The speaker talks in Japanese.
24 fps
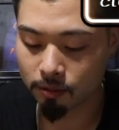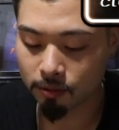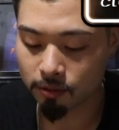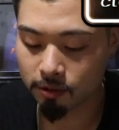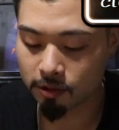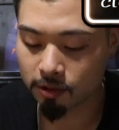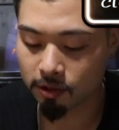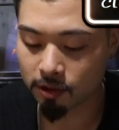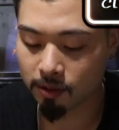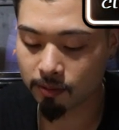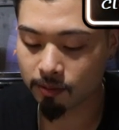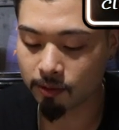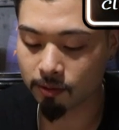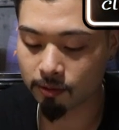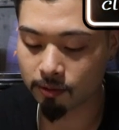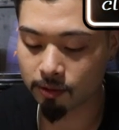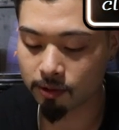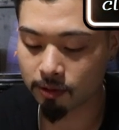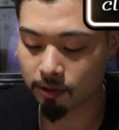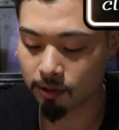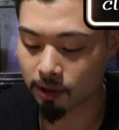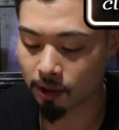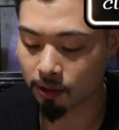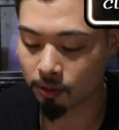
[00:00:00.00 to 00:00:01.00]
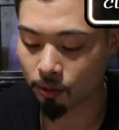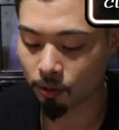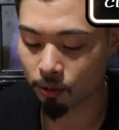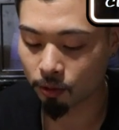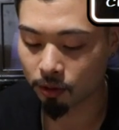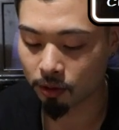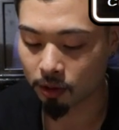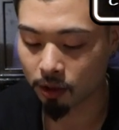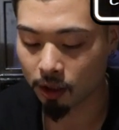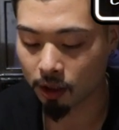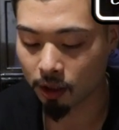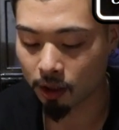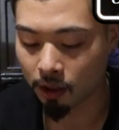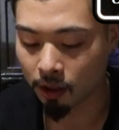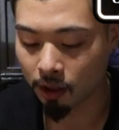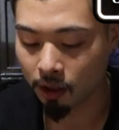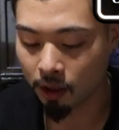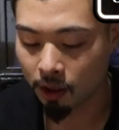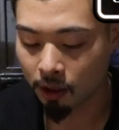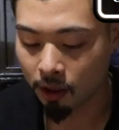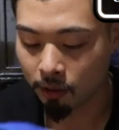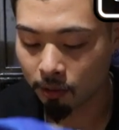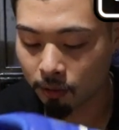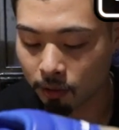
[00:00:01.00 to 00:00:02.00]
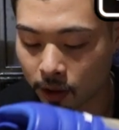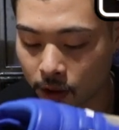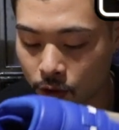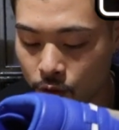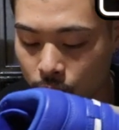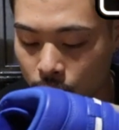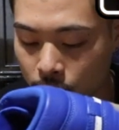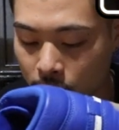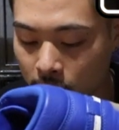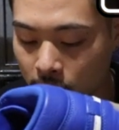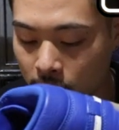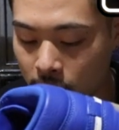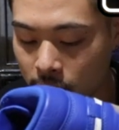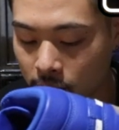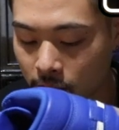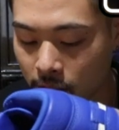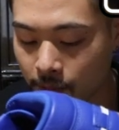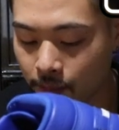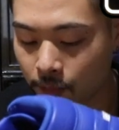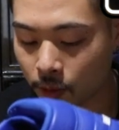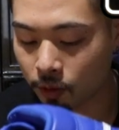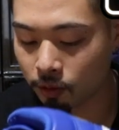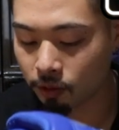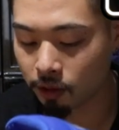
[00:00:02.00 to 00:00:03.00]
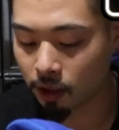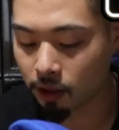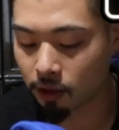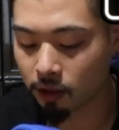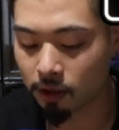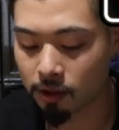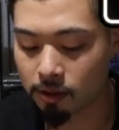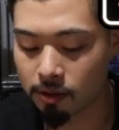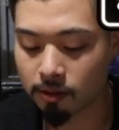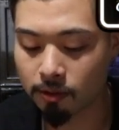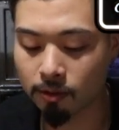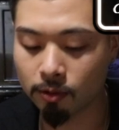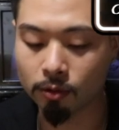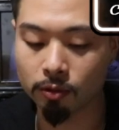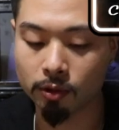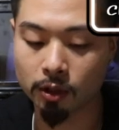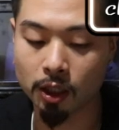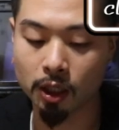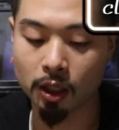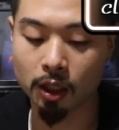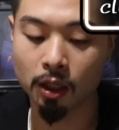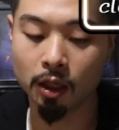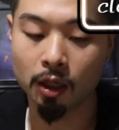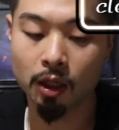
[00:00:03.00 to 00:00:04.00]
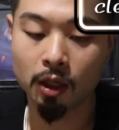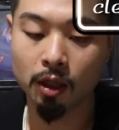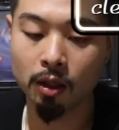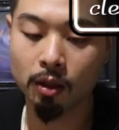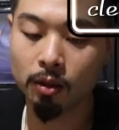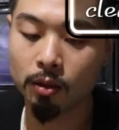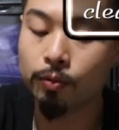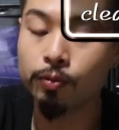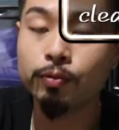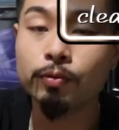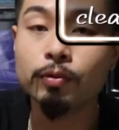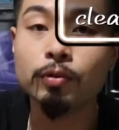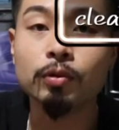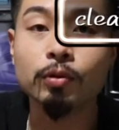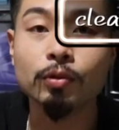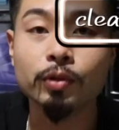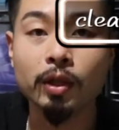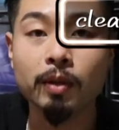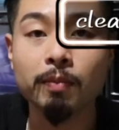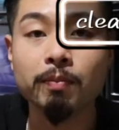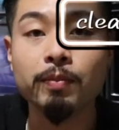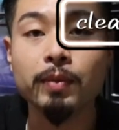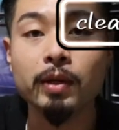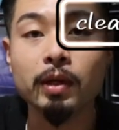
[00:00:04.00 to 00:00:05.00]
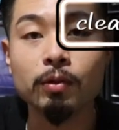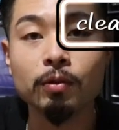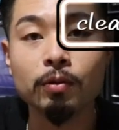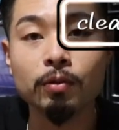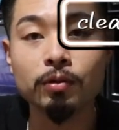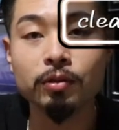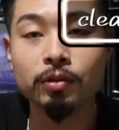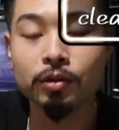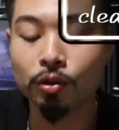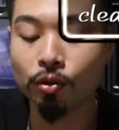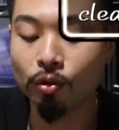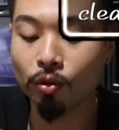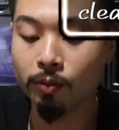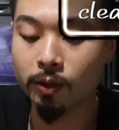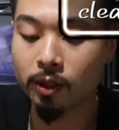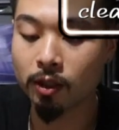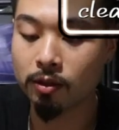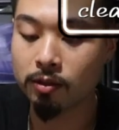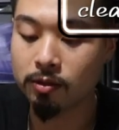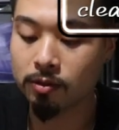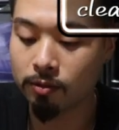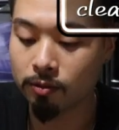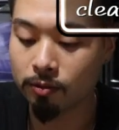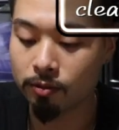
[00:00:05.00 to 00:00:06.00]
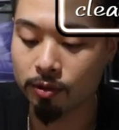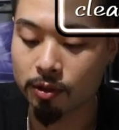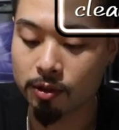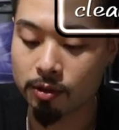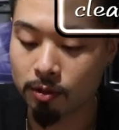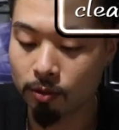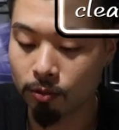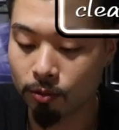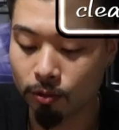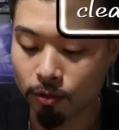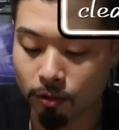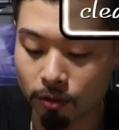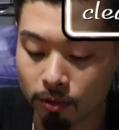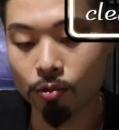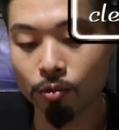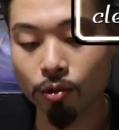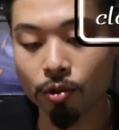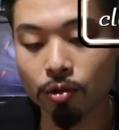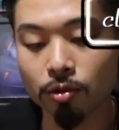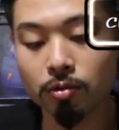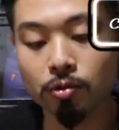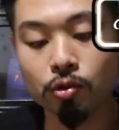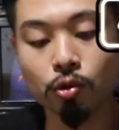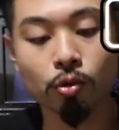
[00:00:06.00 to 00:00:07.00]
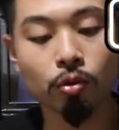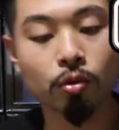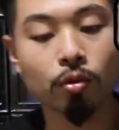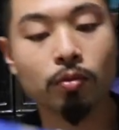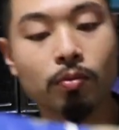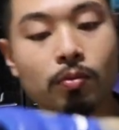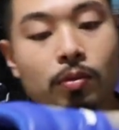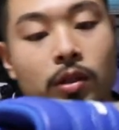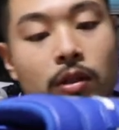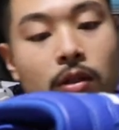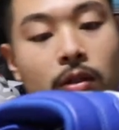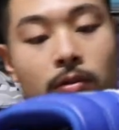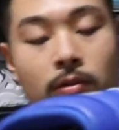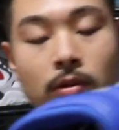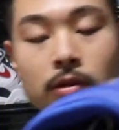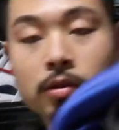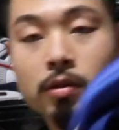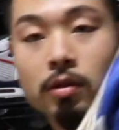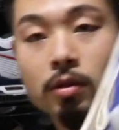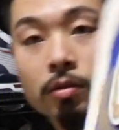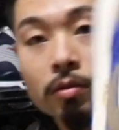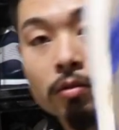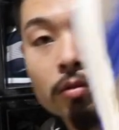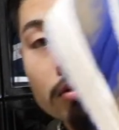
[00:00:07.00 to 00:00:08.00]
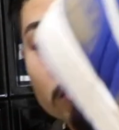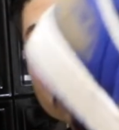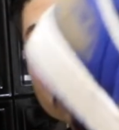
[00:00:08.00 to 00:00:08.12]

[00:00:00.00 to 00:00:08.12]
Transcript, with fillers: 水分を吸った泥ってほら、ちょっと液体っぽくなったりするので、拭くとね、ベローンって伸びたりするんですけど、これちょっと見てくださいよ、